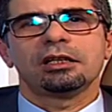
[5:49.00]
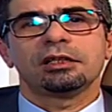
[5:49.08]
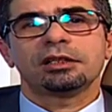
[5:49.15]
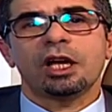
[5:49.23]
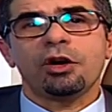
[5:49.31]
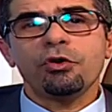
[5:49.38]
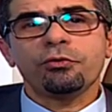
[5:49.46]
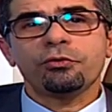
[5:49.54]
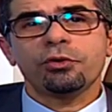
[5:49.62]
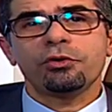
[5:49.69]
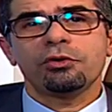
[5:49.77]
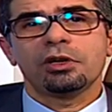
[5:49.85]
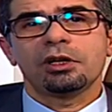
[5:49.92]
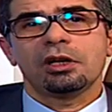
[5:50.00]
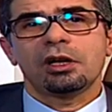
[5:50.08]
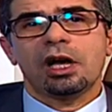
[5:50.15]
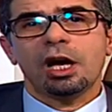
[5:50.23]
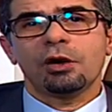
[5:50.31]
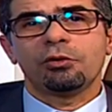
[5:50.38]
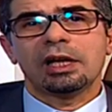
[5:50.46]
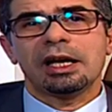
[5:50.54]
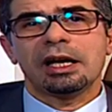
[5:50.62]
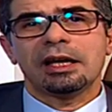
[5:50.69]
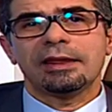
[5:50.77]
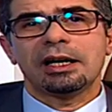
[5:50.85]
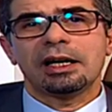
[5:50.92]
تحف حول
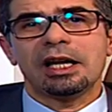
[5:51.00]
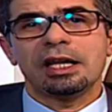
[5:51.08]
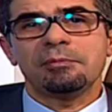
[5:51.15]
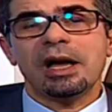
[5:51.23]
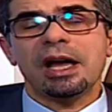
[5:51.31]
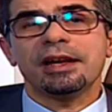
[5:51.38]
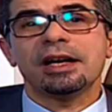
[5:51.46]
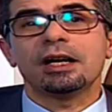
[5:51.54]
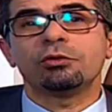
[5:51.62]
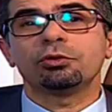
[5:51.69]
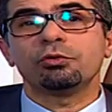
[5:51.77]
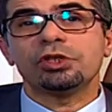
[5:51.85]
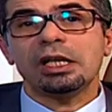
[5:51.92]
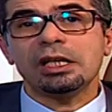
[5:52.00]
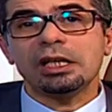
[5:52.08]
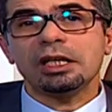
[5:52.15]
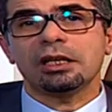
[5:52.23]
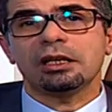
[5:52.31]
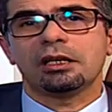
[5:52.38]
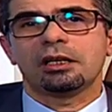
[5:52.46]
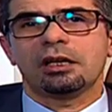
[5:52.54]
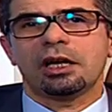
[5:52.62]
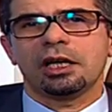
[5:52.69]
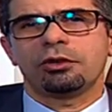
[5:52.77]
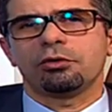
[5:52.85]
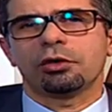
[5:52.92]
هذا المعنى وتجليه
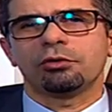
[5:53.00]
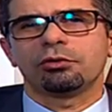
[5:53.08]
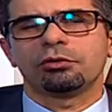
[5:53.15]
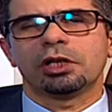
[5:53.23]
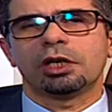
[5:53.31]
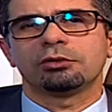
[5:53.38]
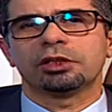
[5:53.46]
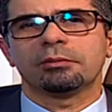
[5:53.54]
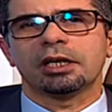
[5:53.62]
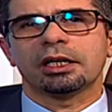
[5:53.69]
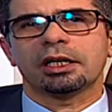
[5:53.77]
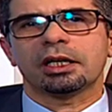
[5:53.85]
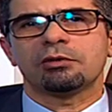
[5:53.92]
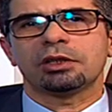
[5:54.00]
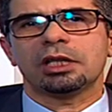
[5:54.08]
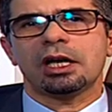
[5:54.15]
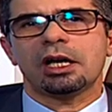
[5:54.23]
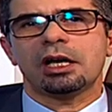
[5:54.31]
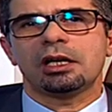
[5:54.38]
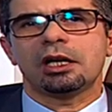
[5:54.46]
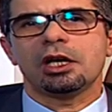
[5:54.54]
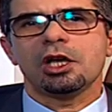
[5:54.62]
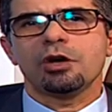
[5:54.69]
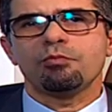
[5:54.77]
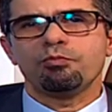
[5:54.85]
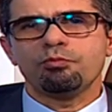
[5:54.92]
حيث يقول الله تبارك وتعالى
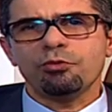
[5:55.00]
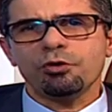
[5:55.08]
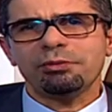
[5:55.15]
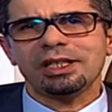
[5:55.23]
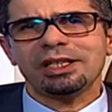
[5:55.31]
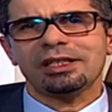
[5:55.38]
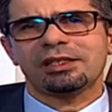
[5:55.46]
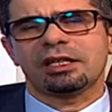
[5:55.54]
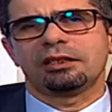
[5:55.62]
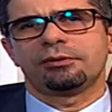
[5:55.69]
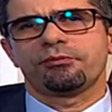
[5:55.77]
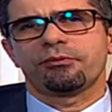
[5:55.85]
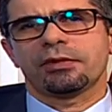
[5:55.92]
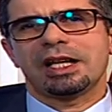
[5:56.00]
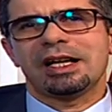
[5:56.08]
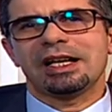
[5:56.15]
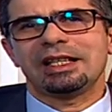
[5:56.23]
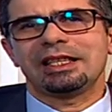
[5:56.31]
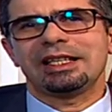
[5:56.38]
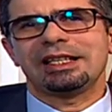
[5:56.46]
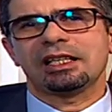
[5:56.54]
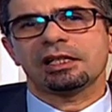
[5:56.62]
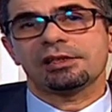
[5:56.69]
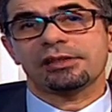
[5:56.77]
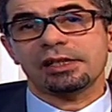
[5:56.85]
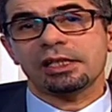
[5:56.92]
مبرزا هذه
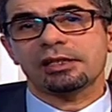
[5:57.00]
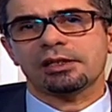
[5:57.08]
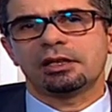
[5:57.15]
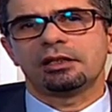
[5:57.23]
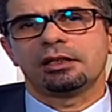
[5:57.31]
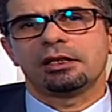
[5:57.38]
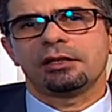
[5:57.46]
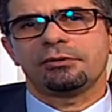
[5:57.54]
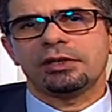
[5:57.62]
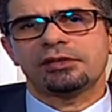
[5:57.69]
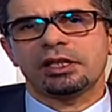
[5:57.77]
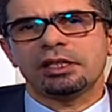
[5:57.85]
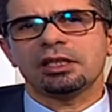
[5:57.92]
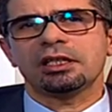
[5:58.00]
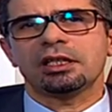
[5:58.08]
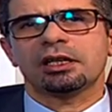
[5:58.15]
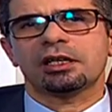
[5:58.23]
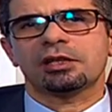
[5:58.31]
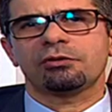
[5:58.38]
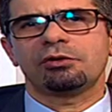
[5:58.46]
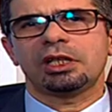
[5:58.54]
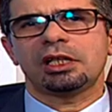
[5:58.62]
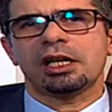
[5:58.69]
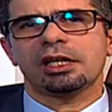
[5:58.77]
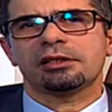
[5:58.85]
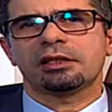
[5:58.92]
الخصيصه في سيدنا رسول
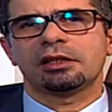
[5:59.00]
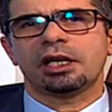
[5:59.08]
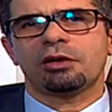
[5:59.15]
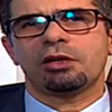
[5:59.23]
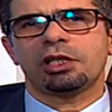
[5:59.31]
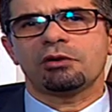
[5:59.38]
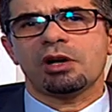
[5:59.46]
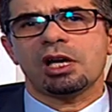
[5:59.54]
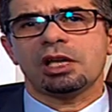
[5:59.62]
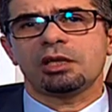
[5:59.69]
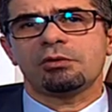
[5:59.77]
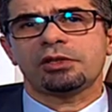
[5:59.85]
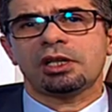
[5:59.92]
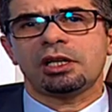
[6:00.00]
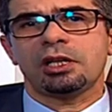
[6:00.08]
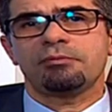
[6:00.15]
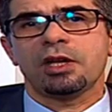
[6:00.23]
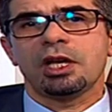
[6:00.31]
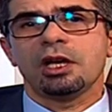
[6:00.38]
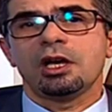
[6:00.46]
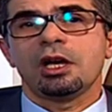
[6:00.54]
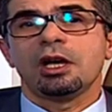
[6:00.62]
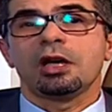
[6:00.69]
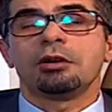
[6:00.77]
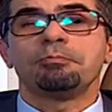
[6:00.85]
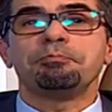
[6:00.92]
الله صلى الله عليه واله وسلم
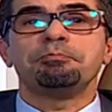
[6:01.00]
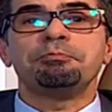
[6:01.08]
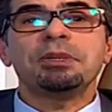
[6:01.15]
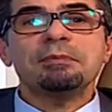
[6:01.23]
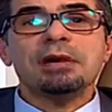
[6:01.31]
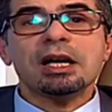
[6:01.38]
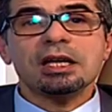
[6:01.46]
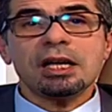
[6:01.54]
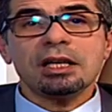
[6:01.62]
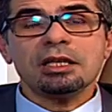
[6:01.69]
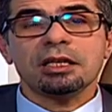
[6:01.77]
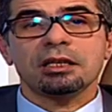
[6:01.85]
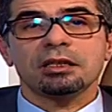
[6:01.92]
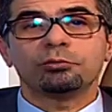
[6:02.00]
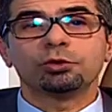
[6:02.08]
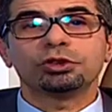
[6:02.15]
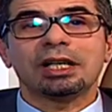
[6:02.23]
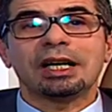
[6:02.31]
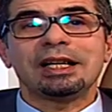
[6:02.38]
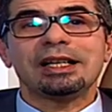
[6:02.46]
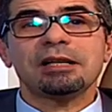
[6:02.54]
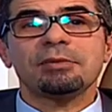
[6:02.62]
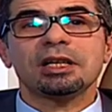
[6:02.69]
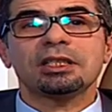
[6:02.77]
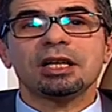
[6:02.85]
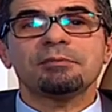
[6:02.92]
بما يعني
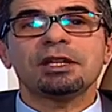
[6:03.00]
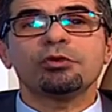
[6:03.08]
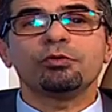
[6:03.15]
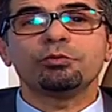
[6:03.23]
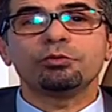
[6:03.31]
مطالبه من هم